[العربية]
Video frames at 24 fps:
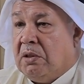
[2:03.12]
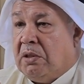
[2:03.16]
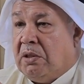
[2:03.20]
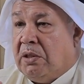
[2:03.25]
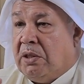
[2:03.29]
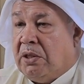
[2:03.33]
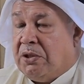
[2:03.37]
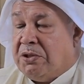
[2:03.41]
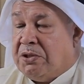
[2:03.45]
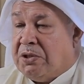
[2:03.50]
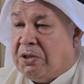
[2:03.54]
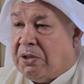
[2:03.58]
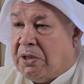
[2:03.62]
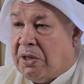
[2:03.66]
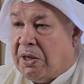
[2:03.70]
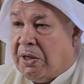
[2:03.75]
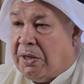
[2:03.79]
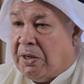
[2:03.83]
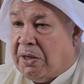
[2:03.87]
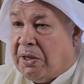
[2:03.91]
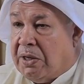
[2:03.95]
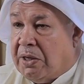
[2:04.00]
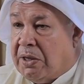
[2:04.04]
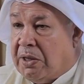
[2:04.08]
لنجدها
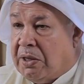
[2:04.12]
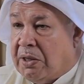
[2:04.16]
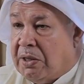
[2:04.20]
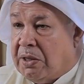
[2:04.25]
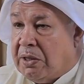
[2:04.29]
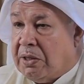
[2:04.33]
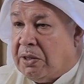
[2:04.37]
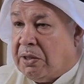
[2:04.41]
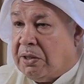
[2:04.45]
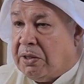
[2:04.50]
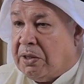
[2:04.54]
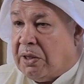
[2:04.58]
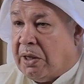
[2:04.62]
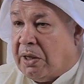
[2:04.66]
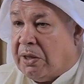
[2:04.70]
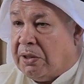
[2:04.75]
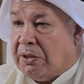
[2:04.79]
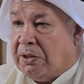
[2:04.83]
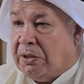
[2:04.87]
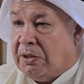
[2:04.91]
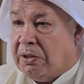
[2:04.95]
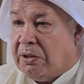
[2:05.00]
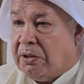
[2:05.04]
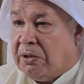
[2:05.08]
أنها
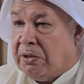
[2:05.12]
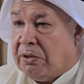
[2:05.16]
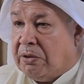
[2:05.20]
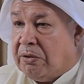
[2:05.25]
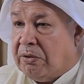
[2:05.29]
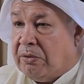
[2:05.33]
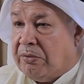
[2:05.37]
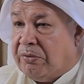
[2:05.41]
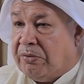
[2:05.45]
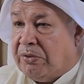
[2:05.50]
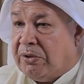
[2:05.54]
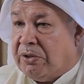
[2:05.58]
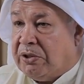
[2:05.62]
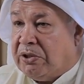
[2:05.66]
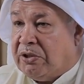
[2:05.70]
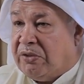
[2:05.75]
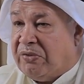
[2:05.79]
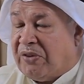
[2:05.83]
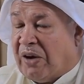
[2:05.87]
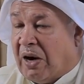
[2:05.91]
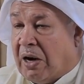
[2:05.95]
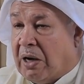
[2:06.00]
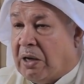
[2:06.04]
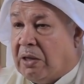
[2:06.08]
يعني في
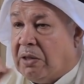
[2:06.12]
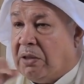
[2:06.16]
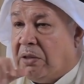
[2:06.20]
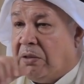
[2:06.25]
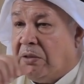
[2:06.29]
ارتفاع